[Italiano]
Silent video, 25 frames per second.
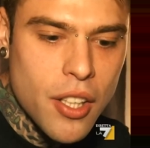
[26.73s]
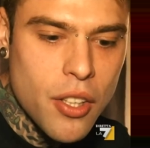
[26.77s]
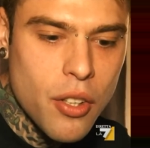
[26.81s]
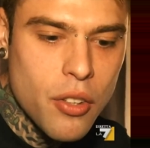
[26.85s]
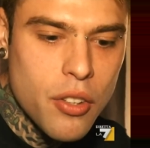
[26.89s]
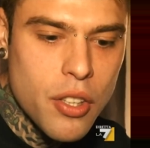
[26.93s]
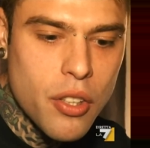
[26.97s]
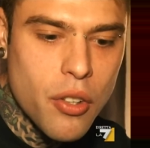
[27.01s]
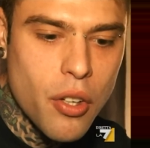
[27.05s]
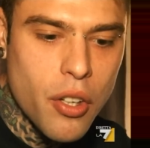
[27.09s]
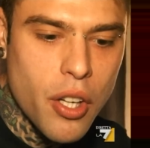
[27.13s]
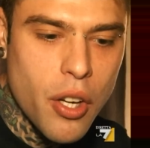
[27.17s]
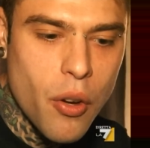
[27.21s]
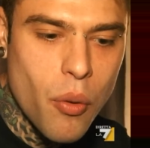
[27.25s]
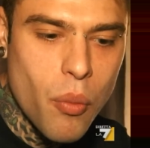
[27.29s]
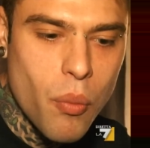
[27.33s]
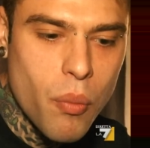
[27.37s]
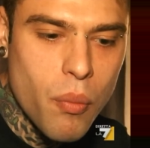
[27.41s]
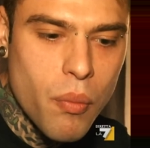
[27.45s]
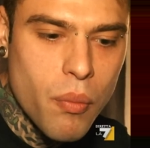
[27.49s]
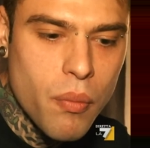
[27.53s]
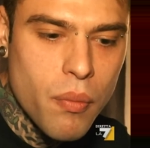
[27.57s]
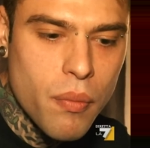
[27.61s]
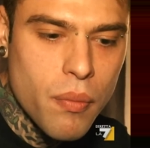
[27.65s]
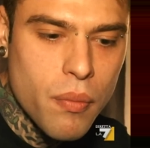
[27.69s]
Io dico che
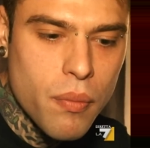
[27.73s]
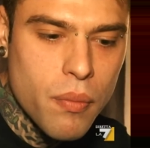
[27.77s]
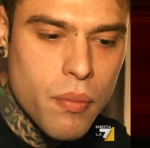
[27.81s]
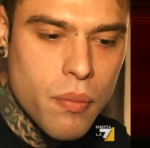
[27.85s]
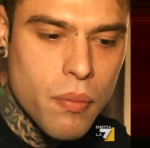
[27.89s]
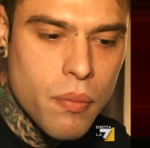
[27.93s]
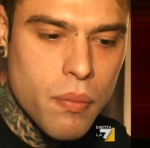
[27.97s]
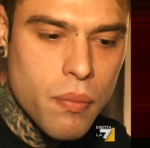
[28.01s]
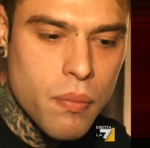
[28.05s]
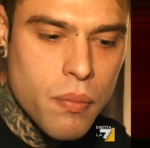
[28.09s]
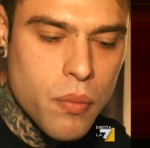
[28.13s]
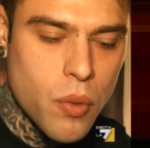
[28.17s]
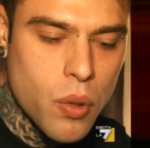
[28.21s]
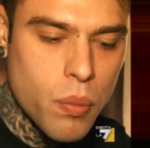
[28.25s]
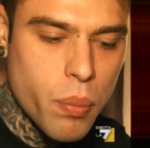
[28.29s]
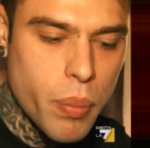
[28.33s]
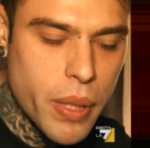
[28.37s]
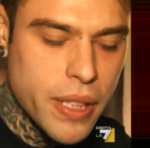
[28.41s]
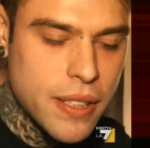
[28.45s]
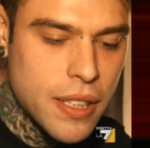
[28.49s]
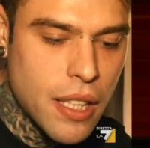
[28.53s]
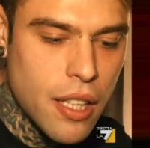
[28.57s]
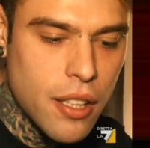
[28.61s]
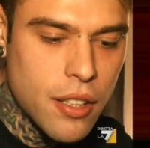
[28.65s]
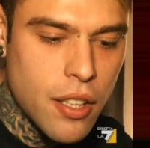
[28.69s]
un, un
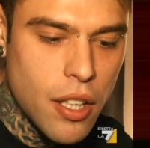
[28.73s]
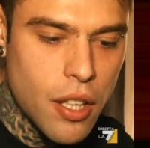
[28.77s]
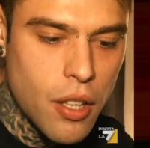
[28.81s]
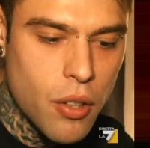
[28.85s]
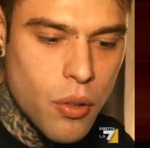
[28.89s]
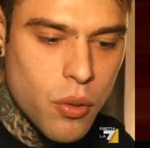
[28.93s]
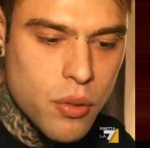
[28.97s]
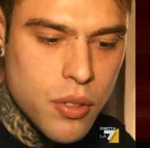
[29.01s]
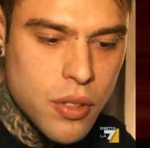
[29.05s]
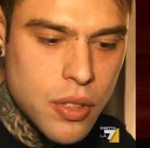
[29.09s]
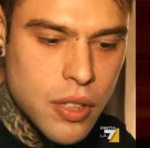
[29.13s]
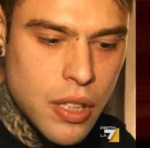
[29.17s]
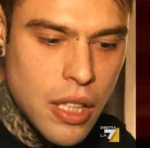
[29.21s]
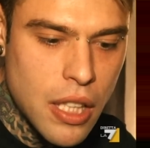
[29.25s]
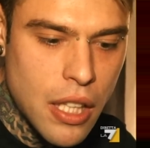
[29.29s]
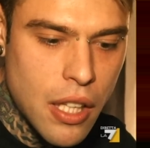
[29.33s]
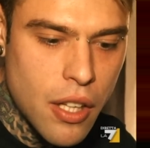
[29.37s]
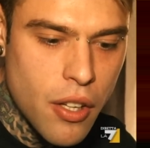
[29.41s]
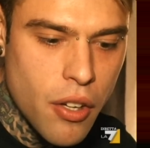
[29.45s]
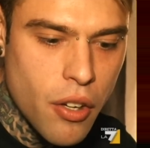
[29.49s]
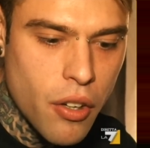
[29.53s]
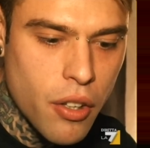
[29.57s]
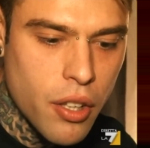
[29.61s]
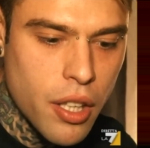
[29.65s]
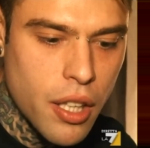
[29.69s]
Presidente del
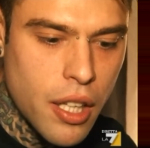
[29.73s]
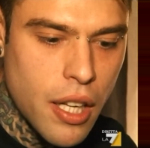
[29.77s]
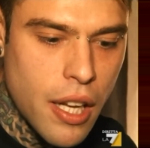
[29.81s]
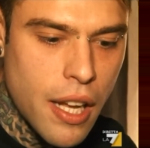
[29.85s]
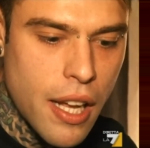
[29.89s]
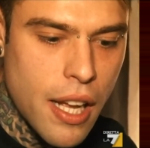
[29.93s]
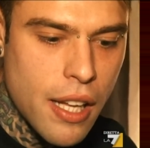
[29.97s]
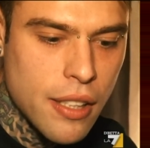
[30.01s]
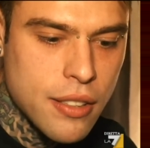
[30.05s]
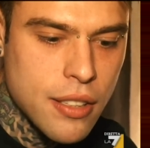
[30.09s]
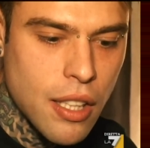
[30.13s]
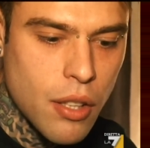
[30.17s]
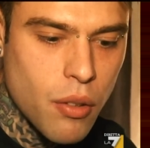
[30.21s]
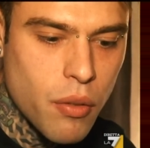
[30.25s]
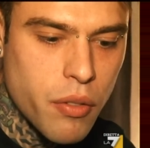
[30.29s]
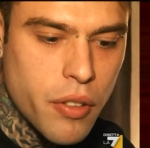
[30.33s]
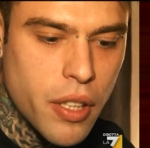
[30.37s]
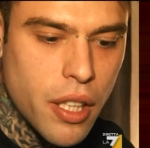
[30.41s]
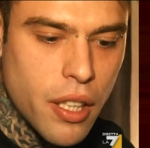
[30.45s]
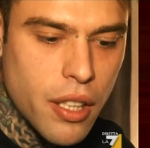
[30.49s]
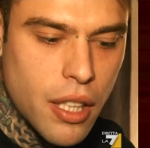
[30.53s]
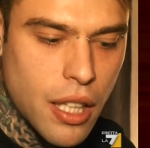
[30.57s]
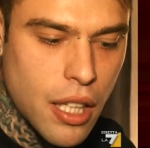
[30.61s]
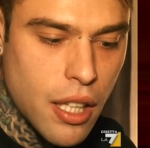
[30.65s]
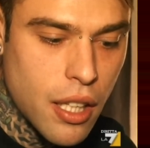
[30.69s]
Consiglio, che
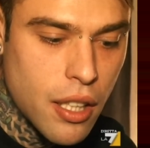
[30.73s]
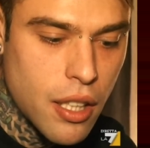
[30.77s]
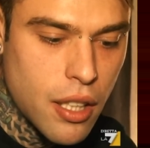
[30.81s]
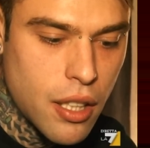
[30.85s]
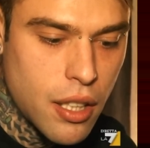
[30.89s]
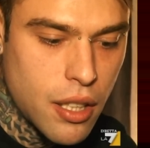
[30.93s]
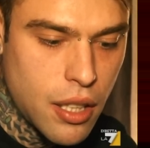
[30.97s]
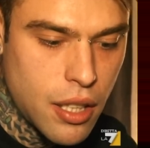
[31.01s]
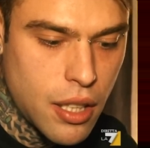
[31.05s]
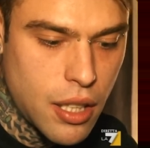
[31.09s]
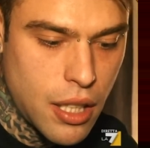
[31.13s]
fin- la,